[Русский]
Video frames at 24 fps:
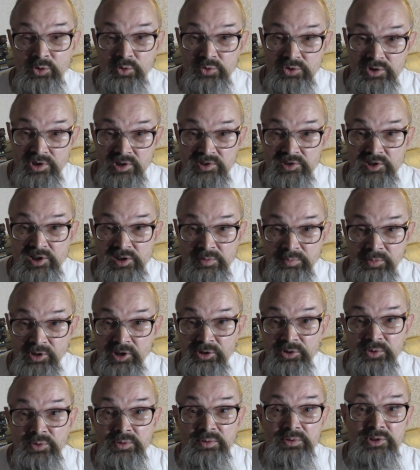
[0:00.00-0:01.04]
получал
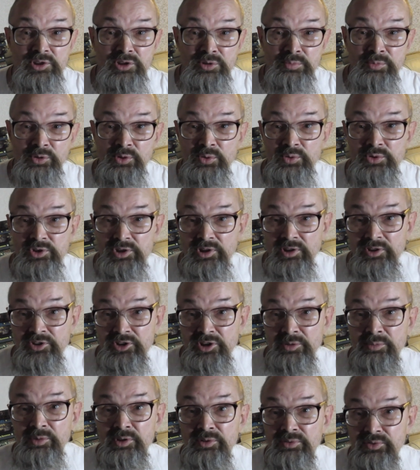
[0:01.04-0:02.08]
зарплату. Не получал,
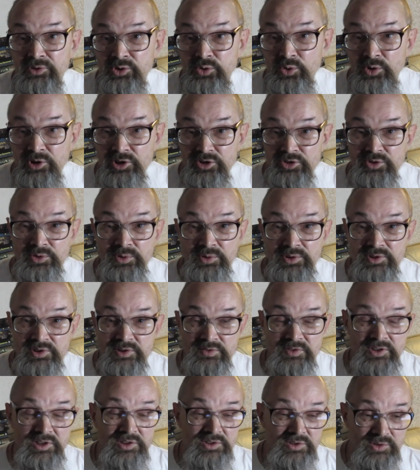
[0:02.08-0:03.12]
не был в доле, что
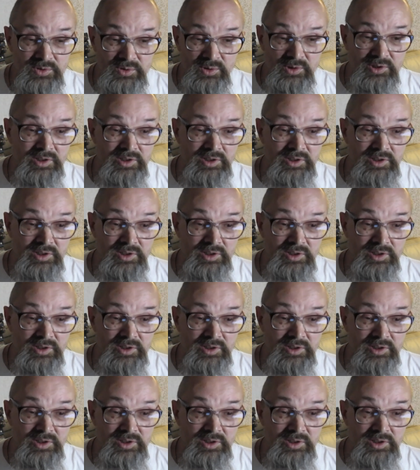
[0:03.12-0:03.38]
называется.